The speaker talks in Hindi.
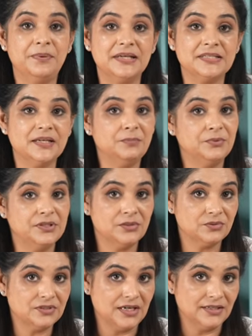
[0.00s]
बेसिक
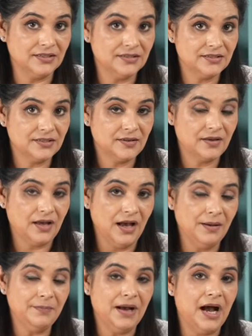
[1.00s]
पोटैटो स्टार्टर्स
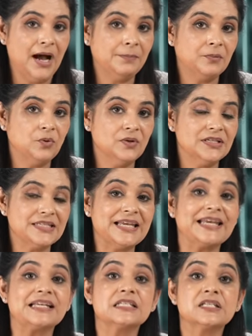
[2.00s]
अब आपको इसे
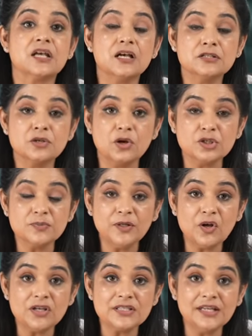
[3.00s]
किस सॉस में
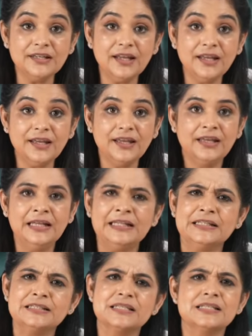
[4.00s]
टॉस करना है
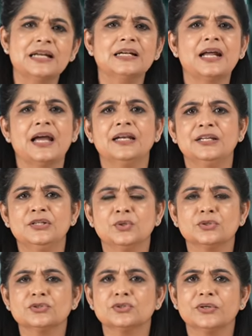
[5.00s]
दिस इज़ एंटायरली
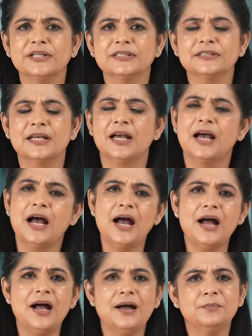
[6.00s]
योर चॉइस
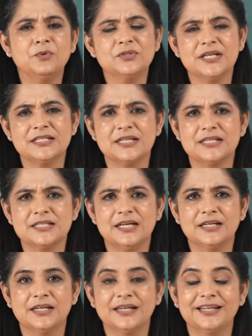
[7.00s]
आपको जैसे अच्छा
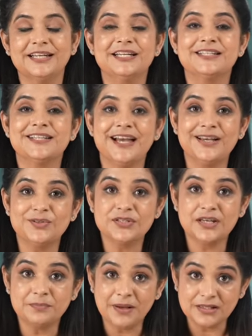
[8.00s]
लगे चाहे तो
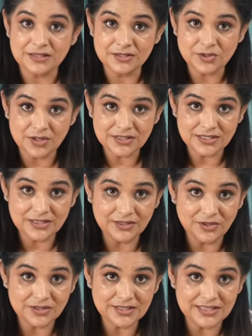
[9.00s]
इसे पास्ता सॉस के साथ
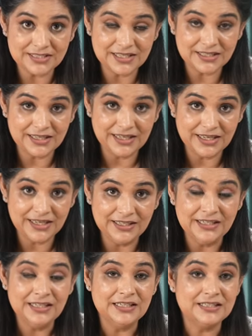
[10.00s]
टॉस कर सकते
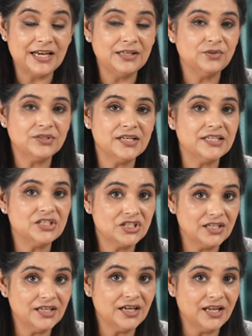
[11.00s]
हैं चाहे तो इसे
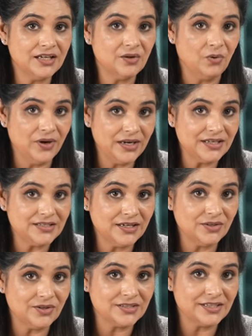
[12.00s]
चिली गार्लिक ऑयल के
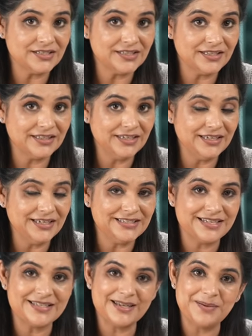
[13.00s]
साथ टॉस कर सकते हैं
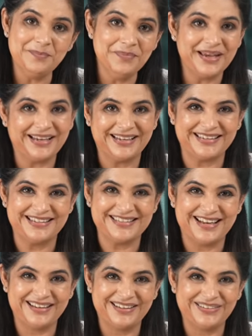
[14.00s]
जैसे कि मैं करने
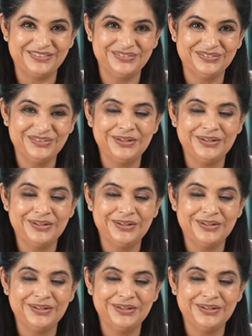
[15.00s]
जा रही हूँ